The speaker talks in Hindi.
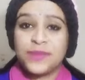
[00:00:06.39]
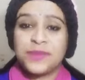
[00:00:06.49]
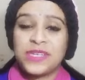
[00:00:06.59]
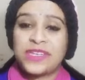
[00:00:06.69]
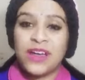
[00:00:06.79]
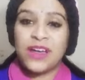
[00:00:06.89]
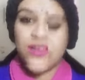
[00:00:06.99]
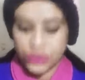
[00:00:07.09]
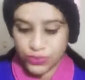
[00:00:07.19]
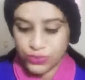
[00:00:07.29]
मैं क्या
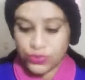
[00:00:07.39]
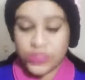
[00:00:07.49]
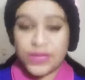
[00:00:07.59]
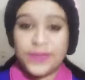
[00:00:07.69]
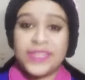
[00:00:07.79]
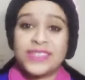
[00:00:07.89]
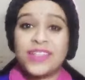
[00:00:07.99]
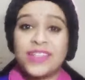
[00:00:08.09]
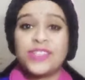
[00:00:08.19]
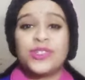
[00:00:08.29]
करूं ऐसा मेरे
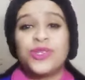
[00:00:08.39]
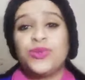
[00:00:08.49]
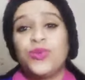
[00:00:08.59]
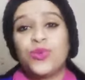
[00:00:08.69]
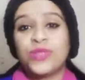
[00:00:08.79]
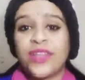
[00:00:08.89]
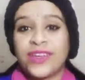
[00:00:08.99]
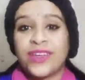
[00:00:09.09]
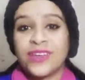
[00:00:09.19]
साथ ही क्यों होता है